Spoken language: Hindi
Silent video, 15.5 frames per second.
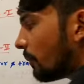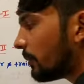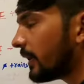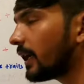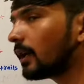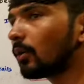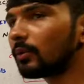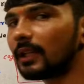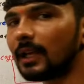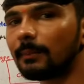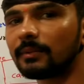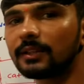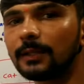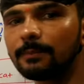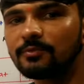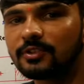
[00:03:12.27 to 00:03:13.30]
जो पीरियड होता है
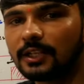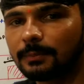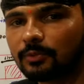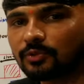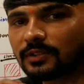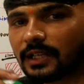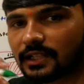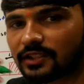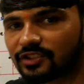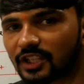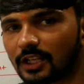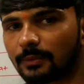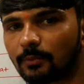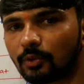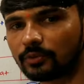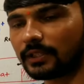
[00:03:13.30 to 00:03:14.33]
मतलब जब उसका
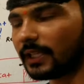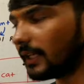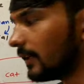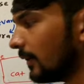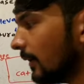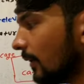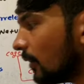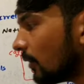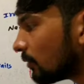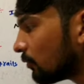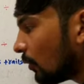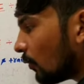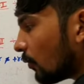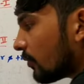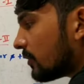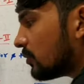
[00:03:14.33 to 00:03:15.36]
जन्म होता है तो
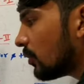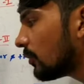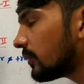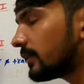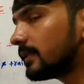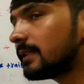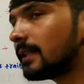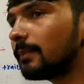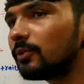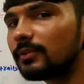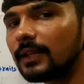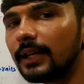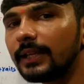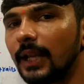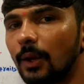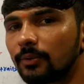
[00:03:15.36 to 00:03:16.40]
उस जो जब
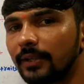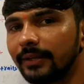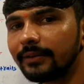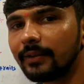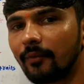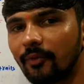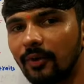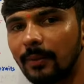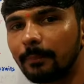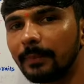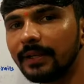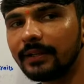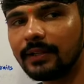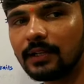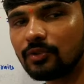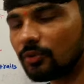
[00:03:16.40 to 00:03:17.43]
उसका क्या होता है
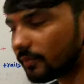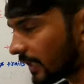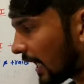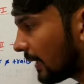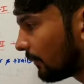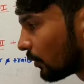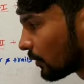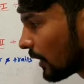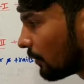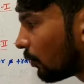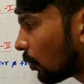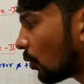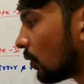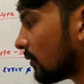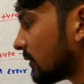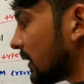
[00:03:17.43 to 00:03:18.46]
डेवलपमेंट का जो टाइम होता है वो
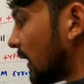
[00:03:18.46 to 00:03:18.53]
कौन